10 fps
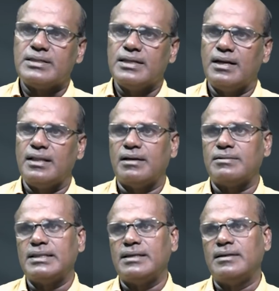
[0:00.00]
ஜெயலலிதா
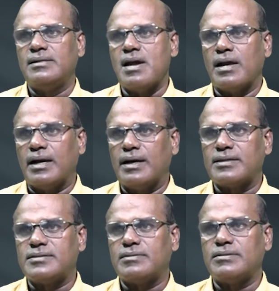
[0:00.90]
வந்து
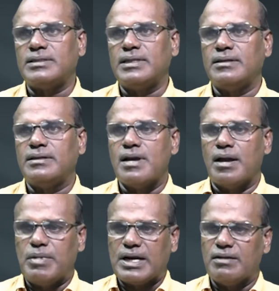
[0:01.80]
காங்கிரஸுக்கு வந்து
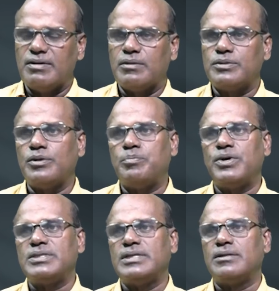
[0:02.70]
மக்களவையில் வந்து
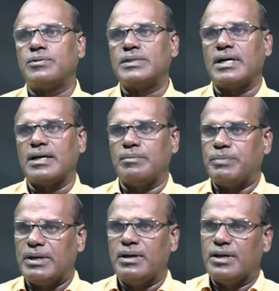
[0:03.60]
முப்பது சீட்டு கொடுத்தாங்க இப்போ